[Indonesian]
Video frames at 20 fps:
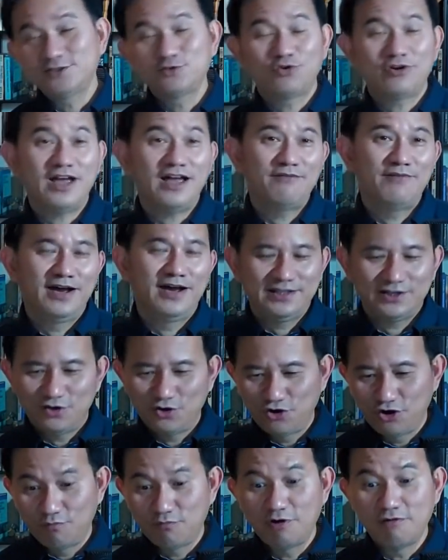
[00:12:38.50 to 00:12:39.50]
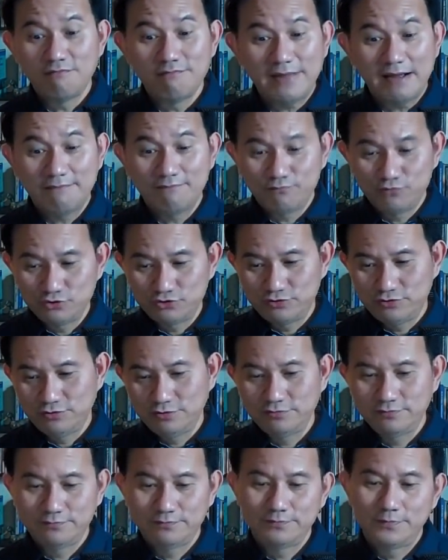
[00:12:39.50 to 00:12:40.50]
Saya suka banget kalau ngomong mampus
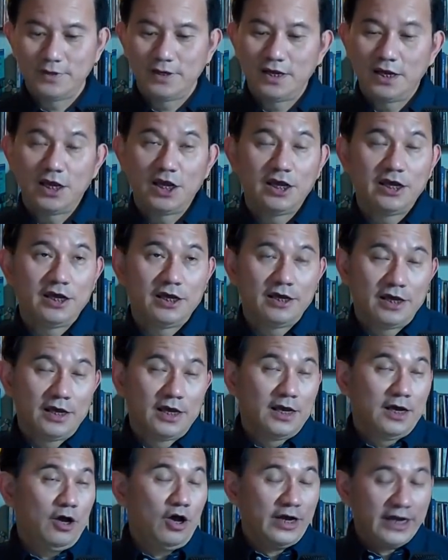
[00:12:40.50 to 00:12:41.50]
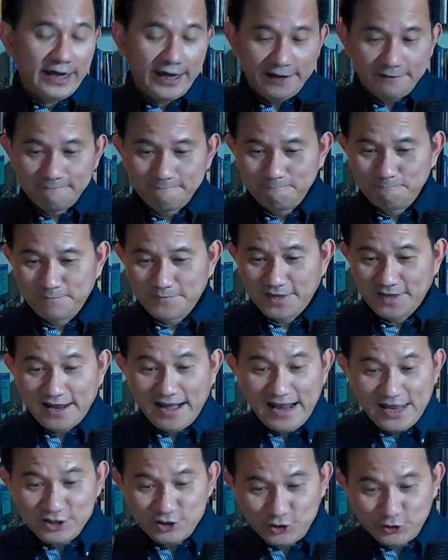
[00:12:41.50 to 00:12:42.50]
lu. Oke,
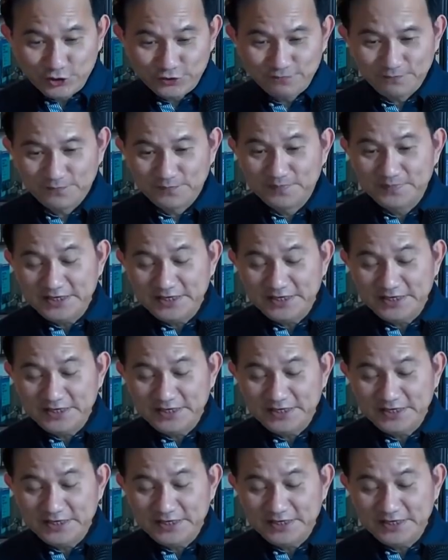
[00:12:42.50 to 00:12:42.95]
lanjut.